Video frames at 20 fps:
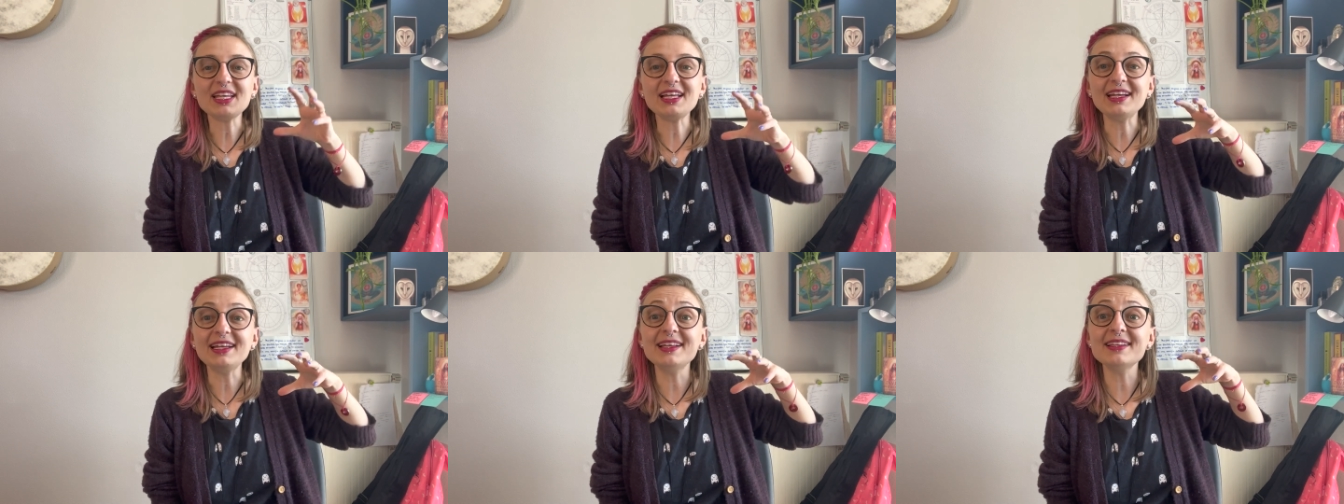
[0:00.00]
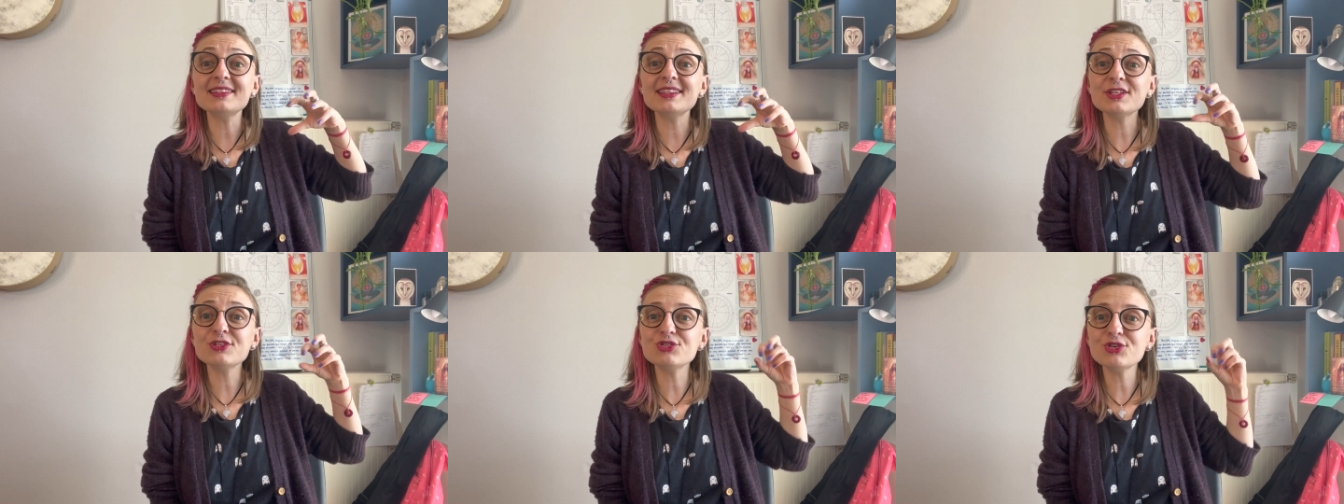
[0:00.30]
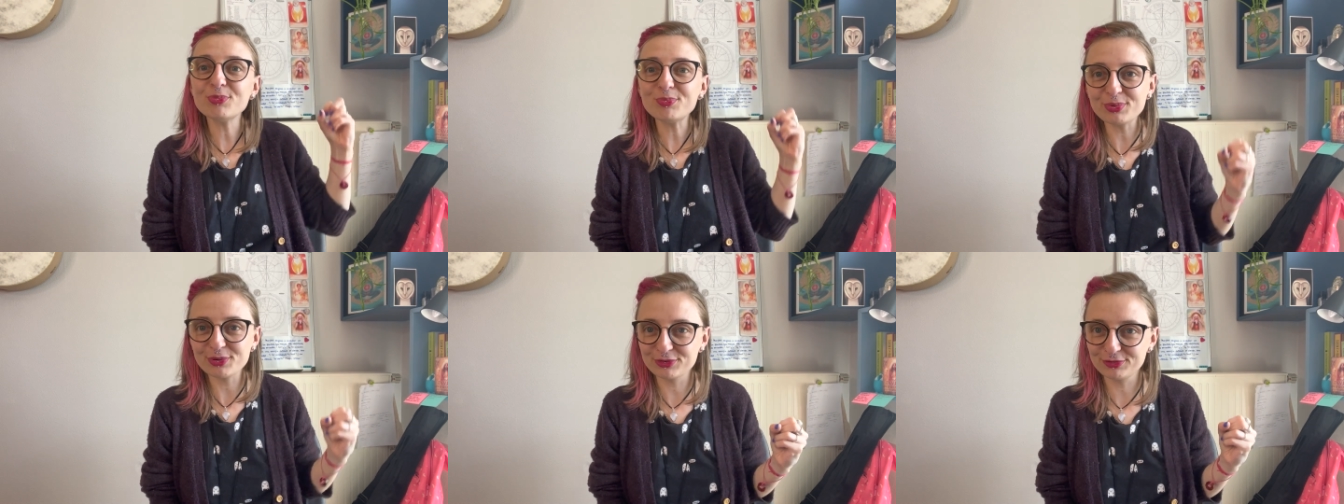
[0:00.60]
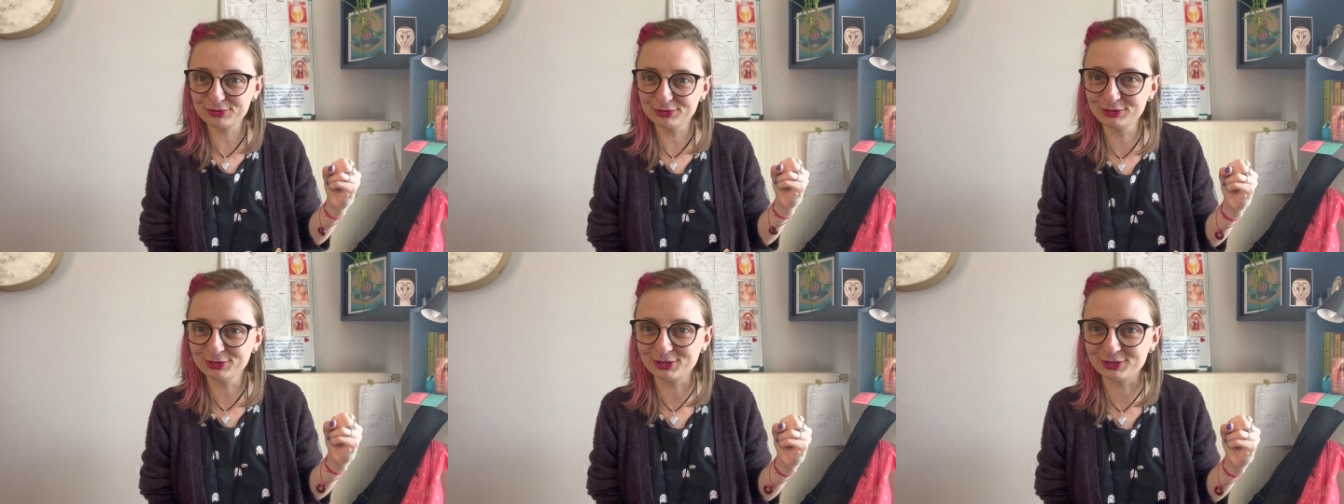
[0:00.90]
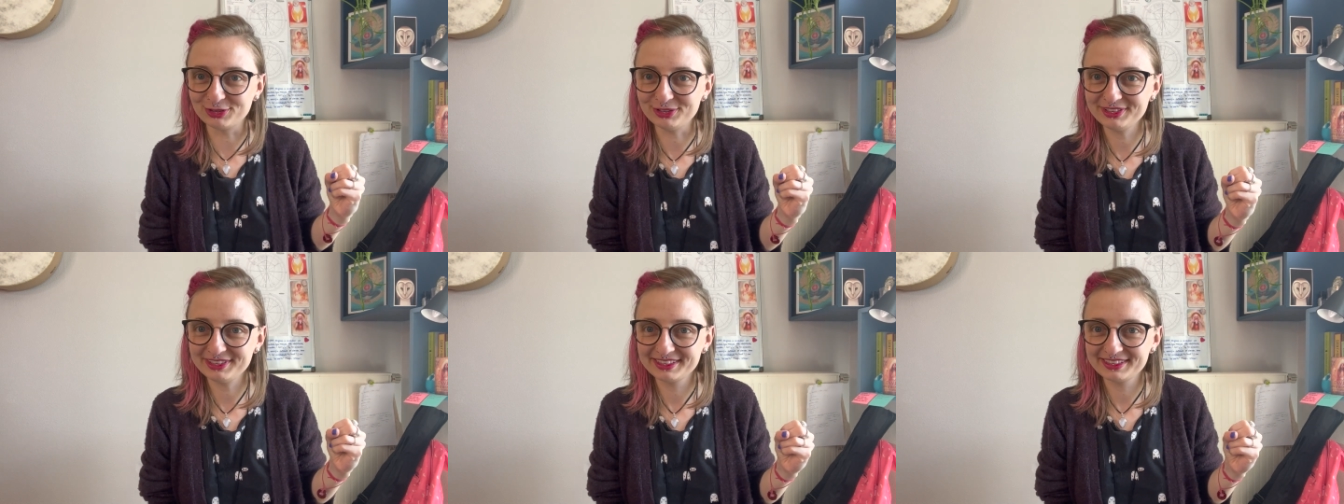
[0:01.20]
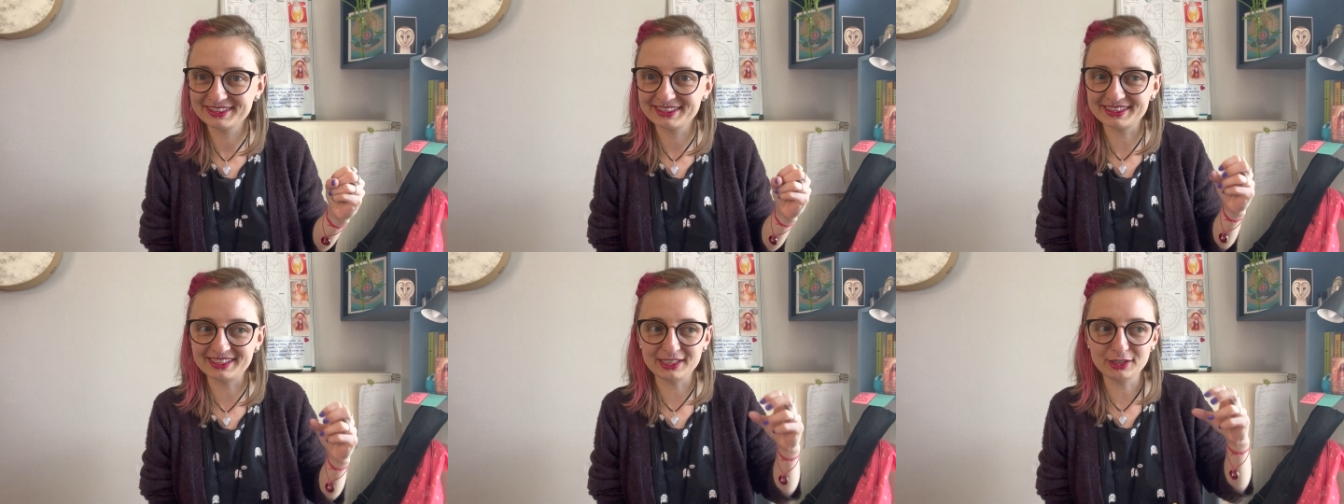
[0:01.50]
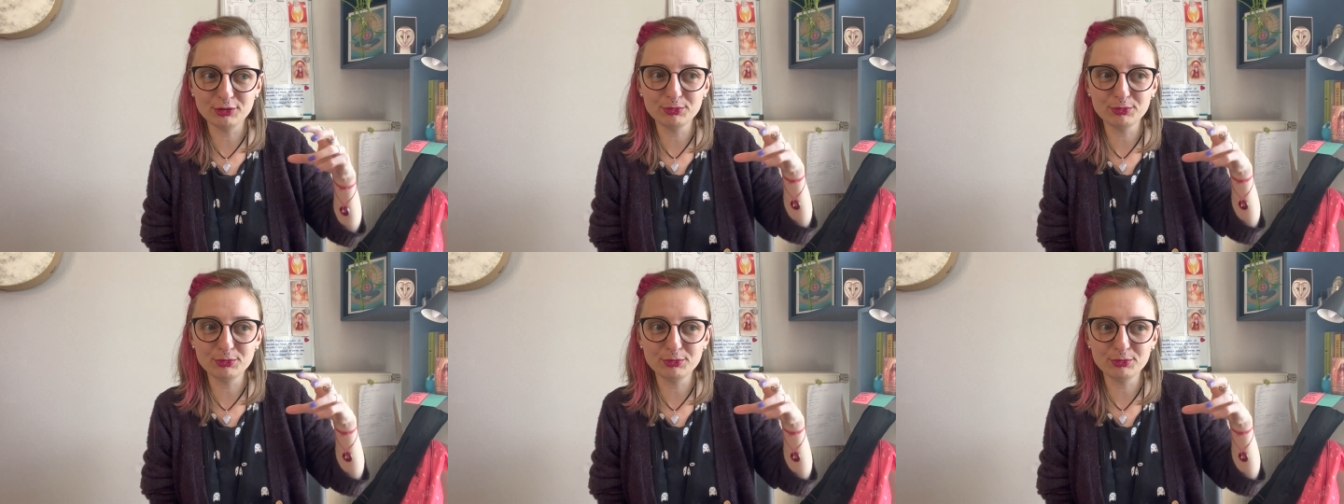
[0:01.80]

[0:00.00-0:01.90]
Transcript: ese yo profundo, ¿sí?